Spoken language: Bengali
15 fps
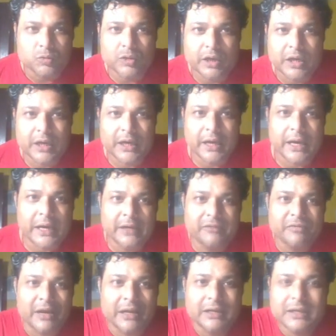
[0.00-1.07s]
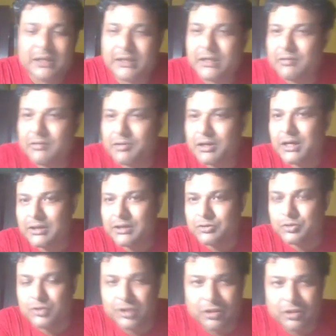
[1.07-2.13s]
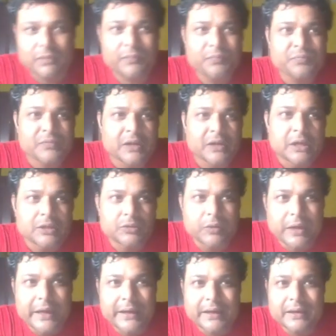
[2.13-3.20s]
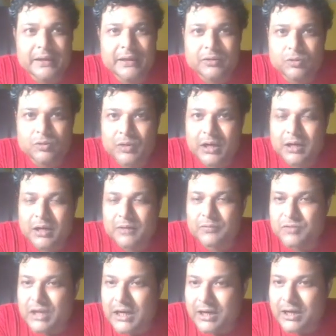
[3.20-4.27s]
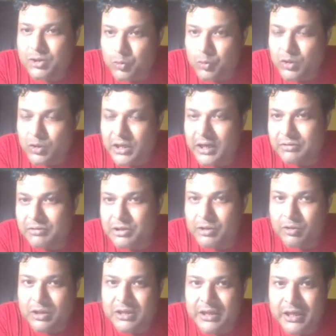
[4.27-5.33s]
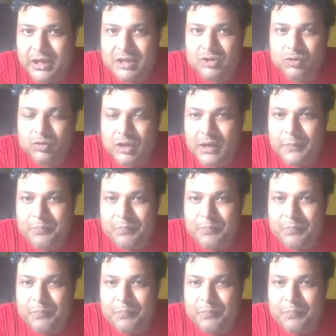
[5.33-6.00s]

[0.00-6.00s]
থেকে এই ফাইলটাতেই আমার কাজ হচ্ছিল তো এখানে তোমরা যারা শুরু থেকেই ভিডিওটা দেখে আসছো তারা